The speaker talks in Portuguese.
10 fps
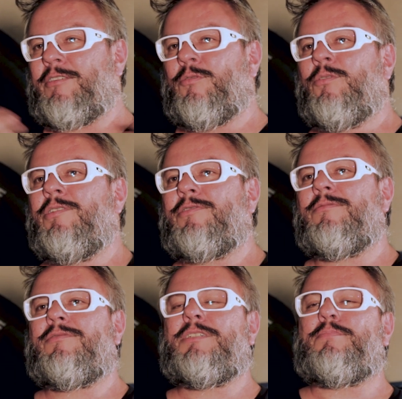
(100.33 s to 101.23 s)

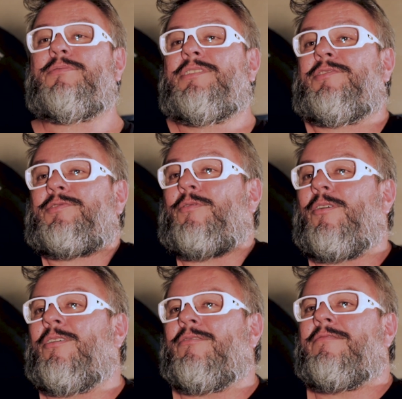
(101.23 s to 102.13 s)
Percurso, tipos de
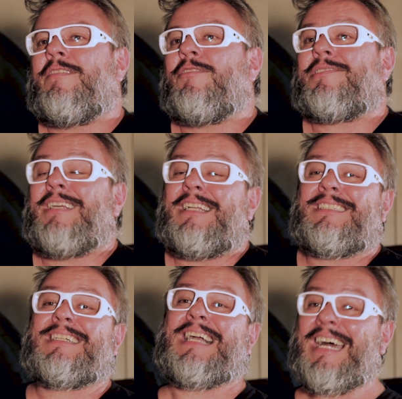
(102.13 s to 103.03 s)
solo,
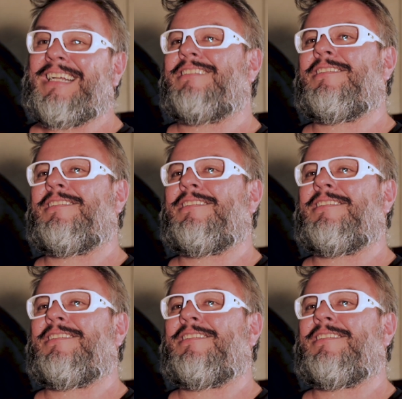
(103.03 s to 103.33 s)
velocidade, carga